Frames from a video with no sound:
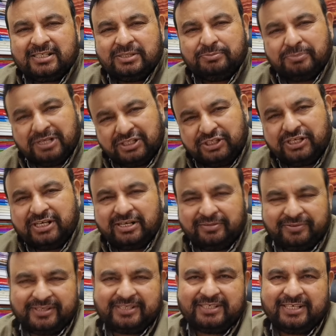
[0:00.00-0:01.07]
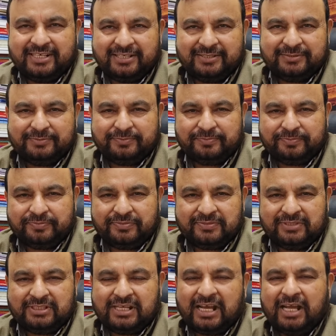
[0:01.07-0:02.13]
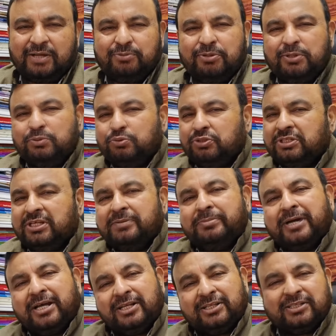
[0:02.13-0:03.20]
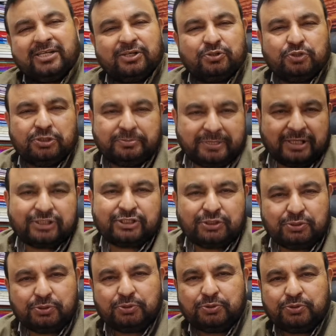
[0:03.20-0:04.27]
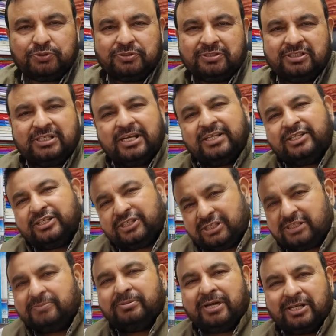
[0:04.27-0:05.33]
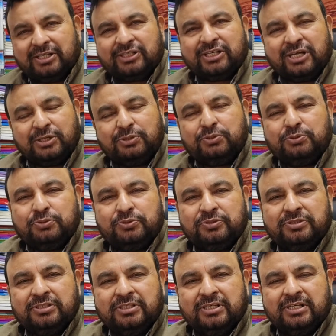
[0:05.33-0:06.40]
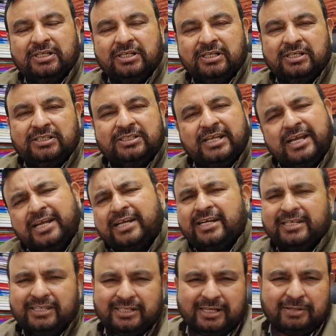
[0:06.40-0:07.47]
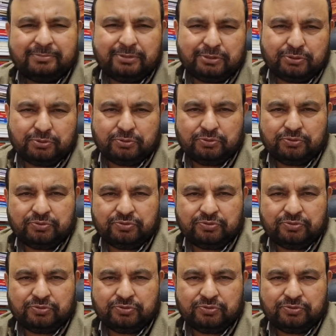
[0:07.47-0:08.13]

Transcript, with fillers: कि मध्य रेलवे से चाहे वह उत्तर भारत का कोई व्यक्ति हो चाहे दक्षिण भारत का हो चाहे कहीं का भी हो